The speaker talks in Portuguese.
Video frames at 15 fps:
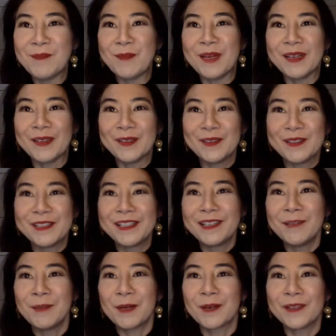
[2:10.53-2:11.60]
periodontia
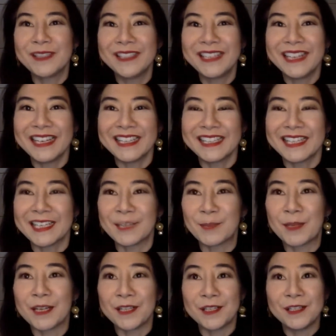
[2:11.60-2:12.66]
é uma coisa engraçada,
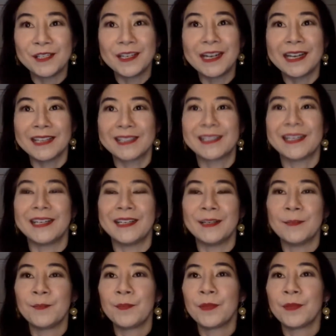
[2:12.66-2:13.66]
porque a gente gasta